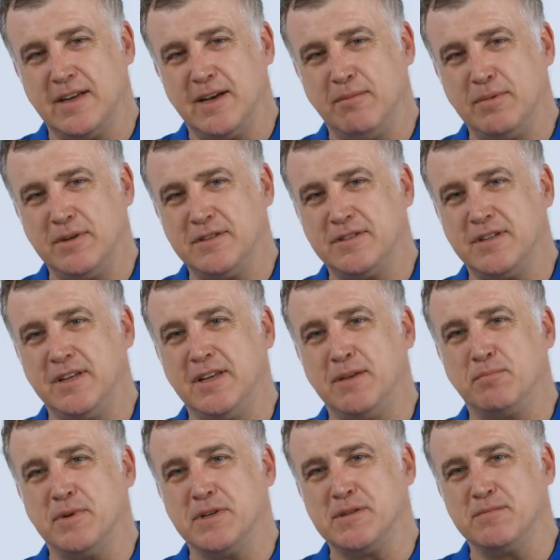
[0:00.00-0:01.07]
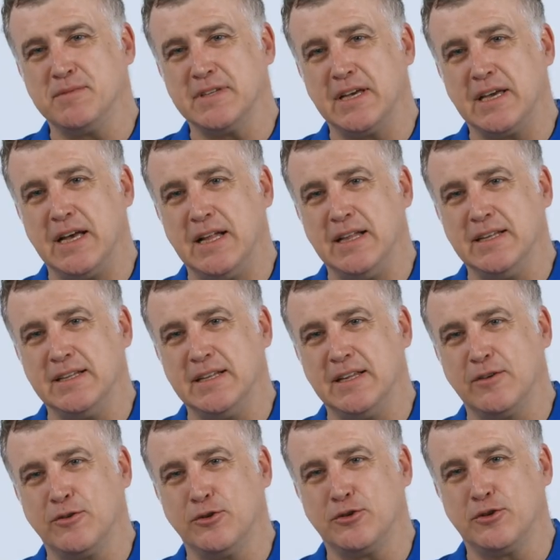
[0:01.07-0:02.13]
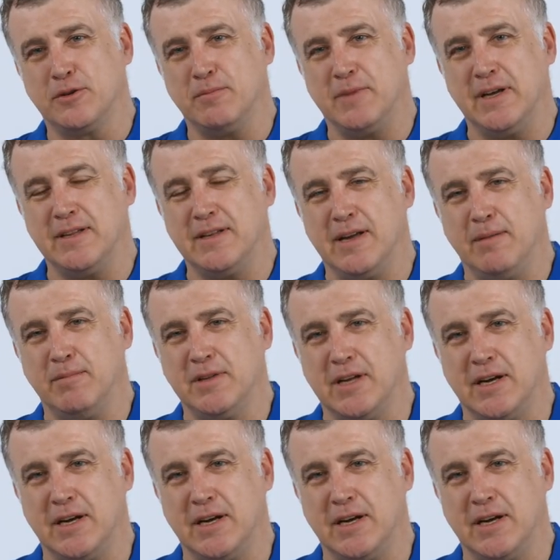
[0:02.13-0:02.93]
abi işte ilk başımıza geldiğinde de götürdüm Aydın abinin